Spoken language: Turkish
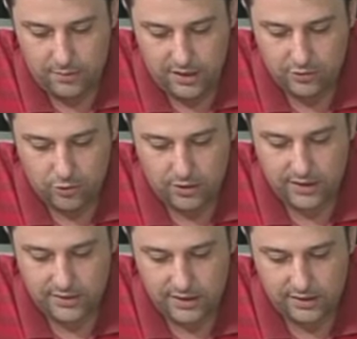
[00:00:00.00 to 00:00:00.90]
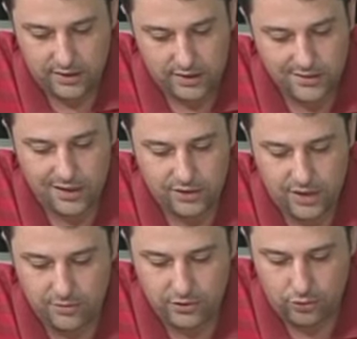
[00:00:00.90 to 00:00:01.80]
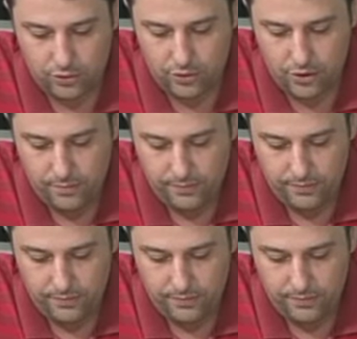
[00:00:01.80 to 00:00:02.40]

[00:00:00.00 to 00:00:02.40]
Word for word: biraz zorlansak da kazanacağımızı düşünüyorum.